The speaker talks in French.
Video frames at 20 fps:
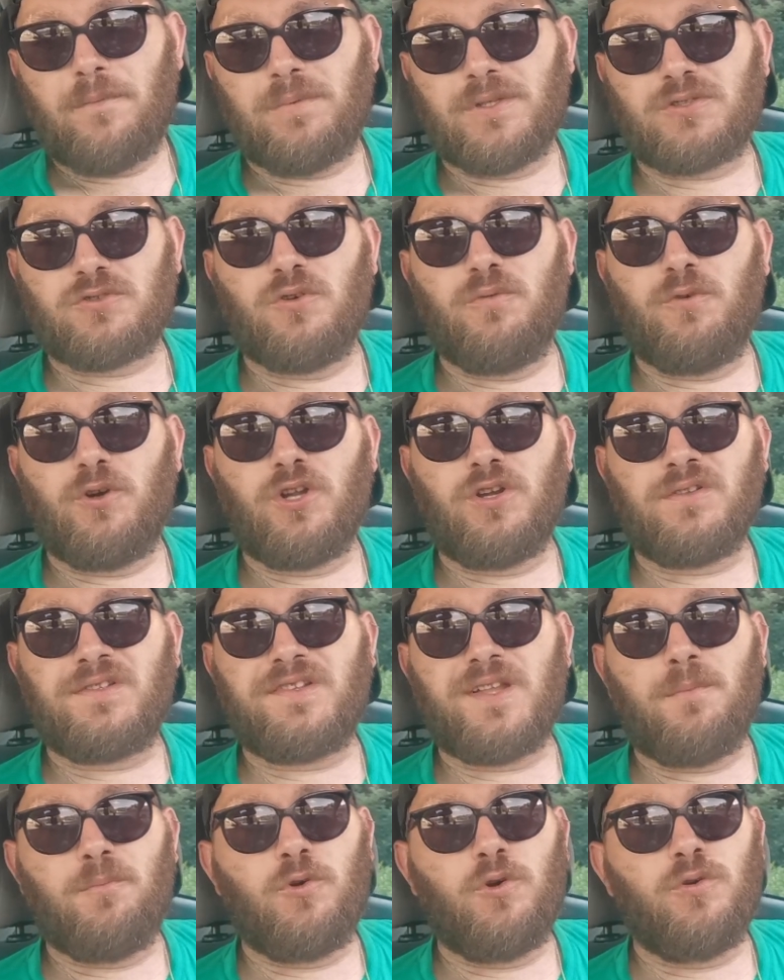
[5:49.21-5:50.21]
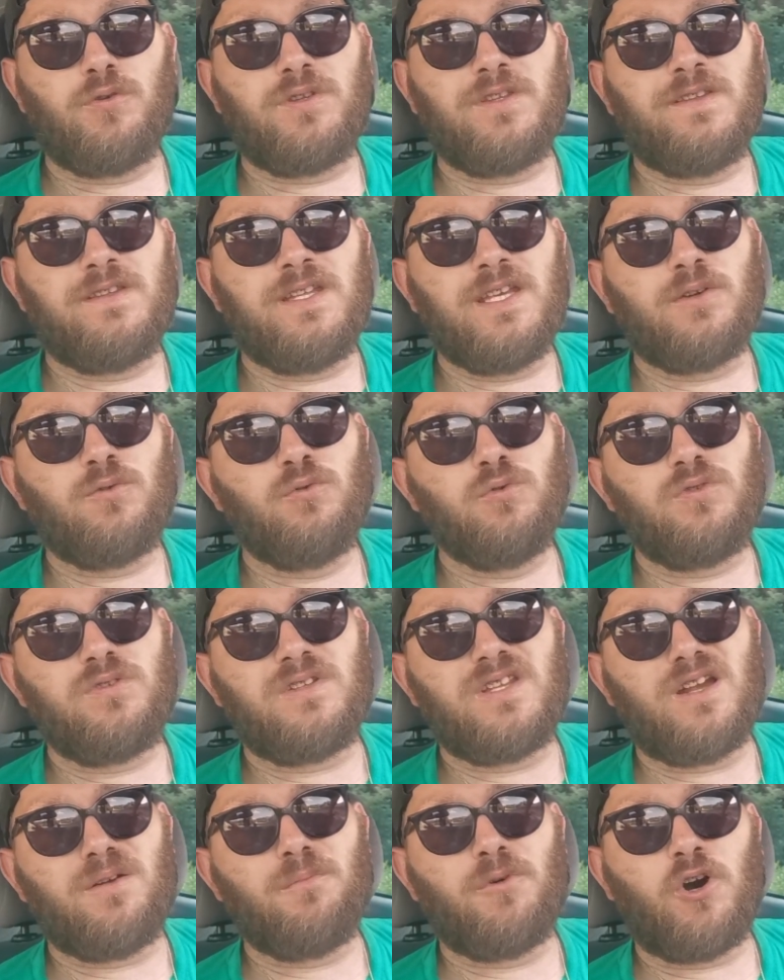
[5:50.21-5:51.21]
parce que voilà, ça me dégoûte
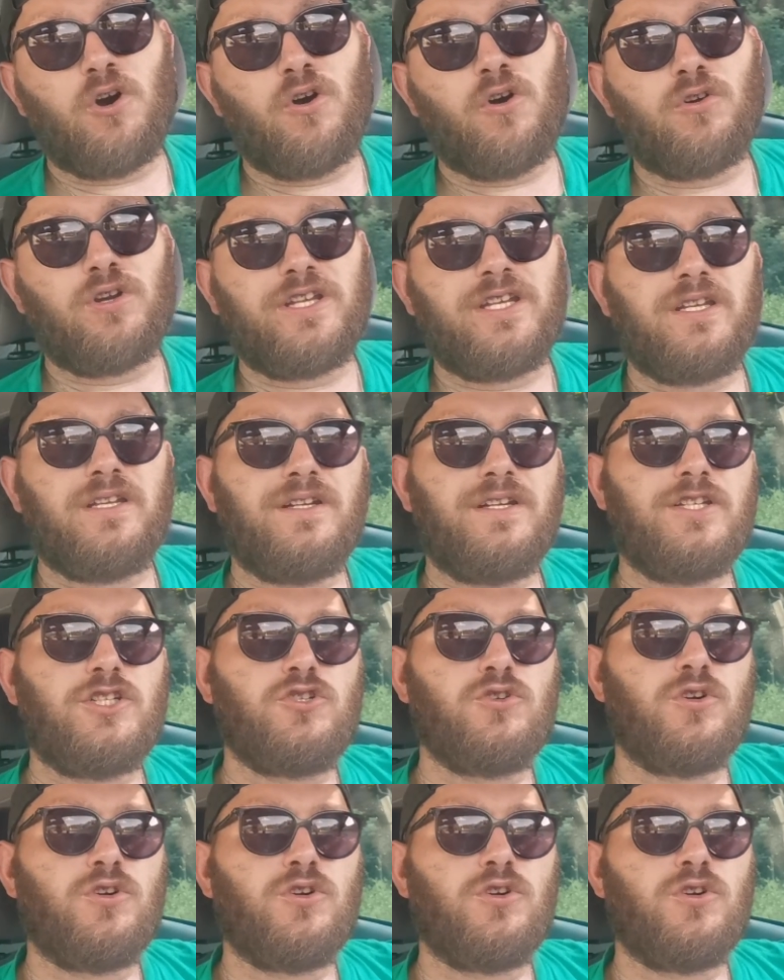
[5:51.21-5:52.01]
tellement les,